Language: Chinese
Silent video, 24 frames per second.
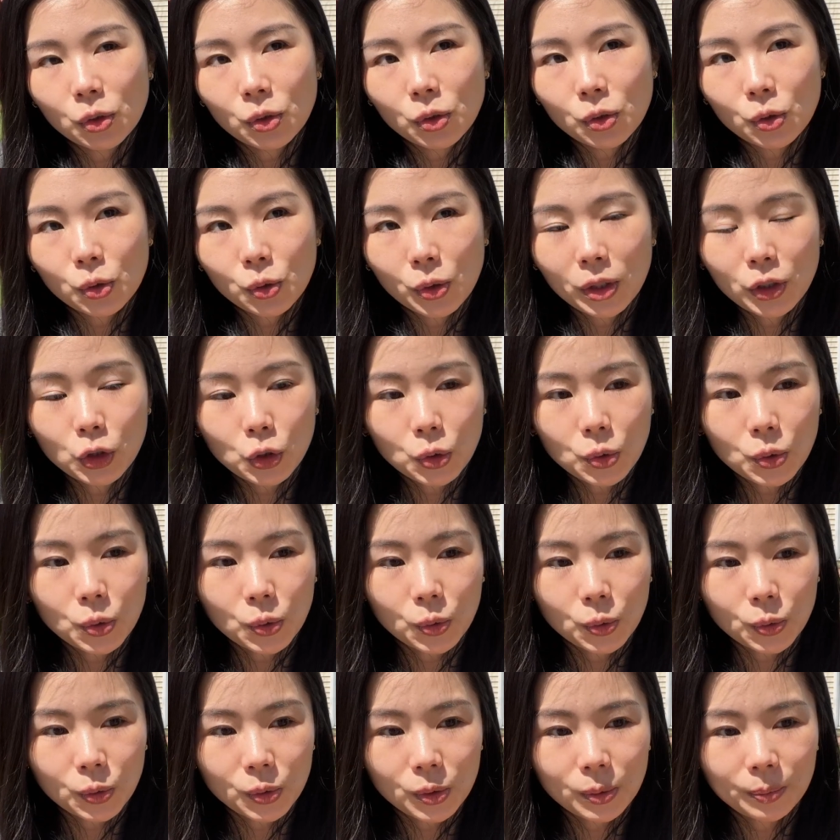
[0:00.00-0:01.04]
所以
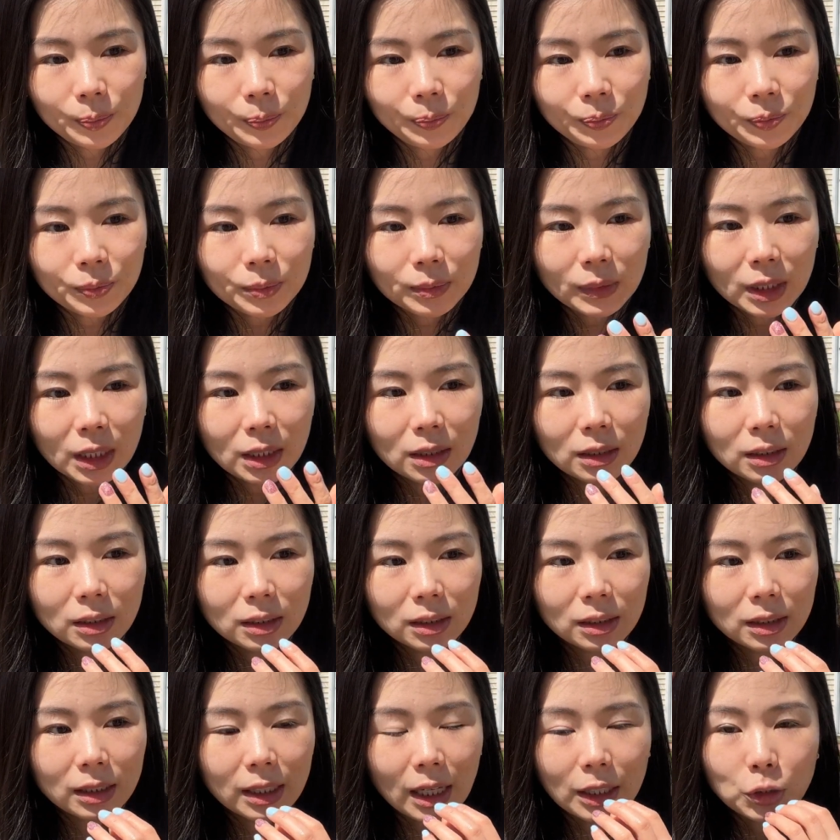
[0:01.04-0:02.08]
就
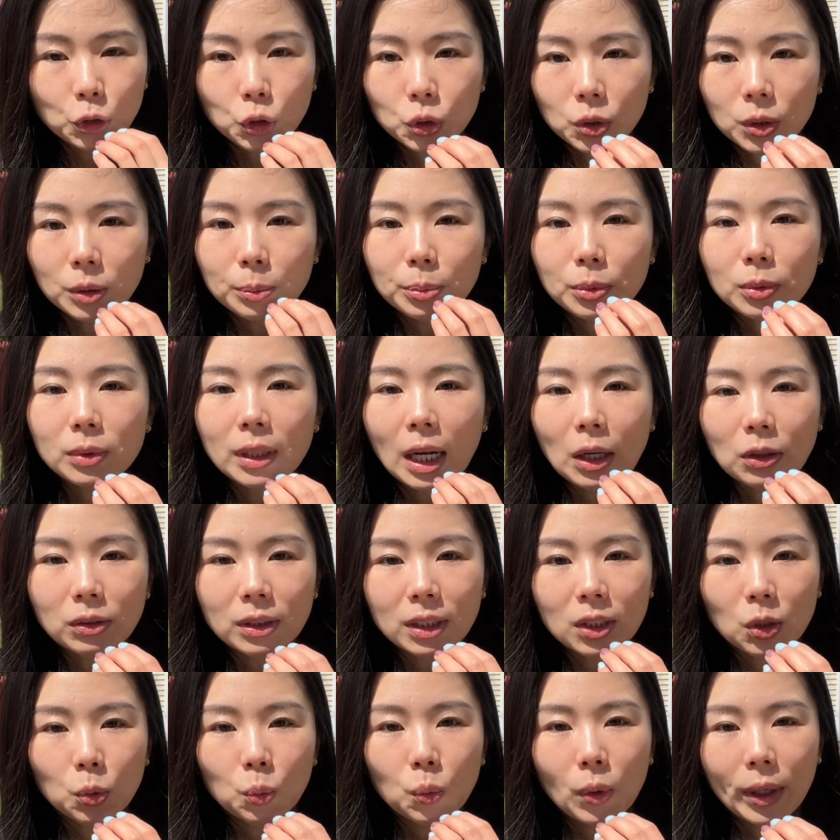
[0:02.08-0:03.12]
感觉不到那
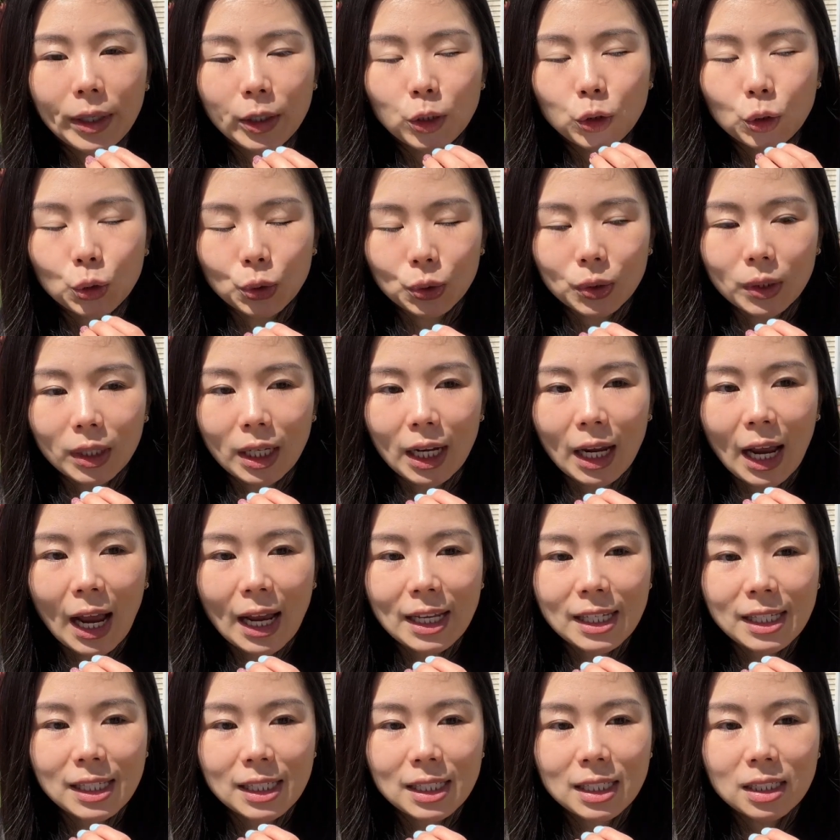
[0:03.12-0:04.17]
个味觉，
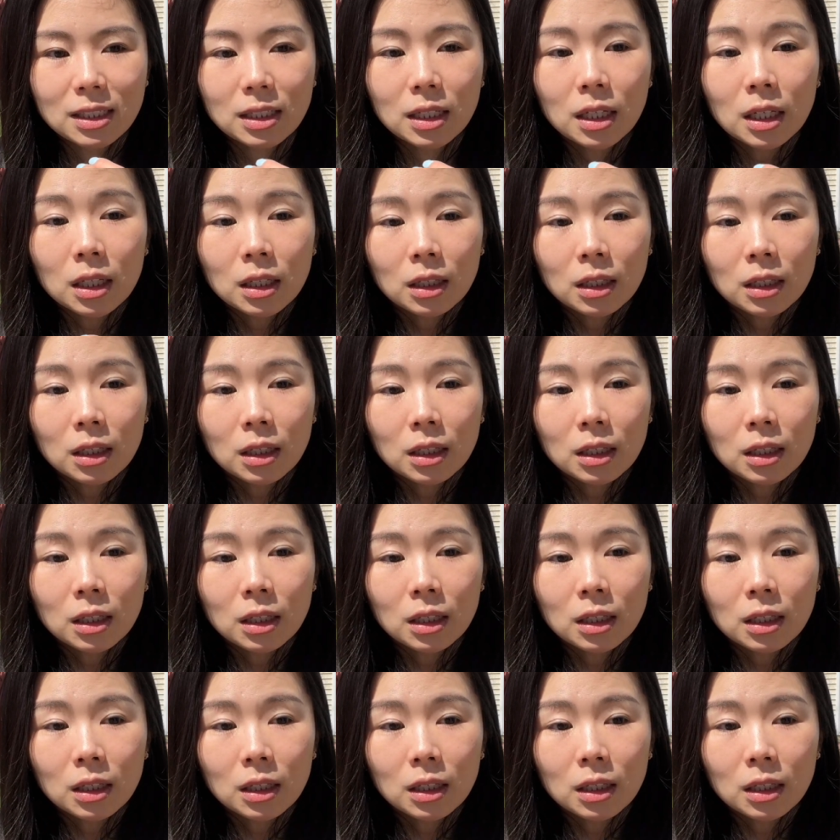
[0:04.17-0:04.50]
还是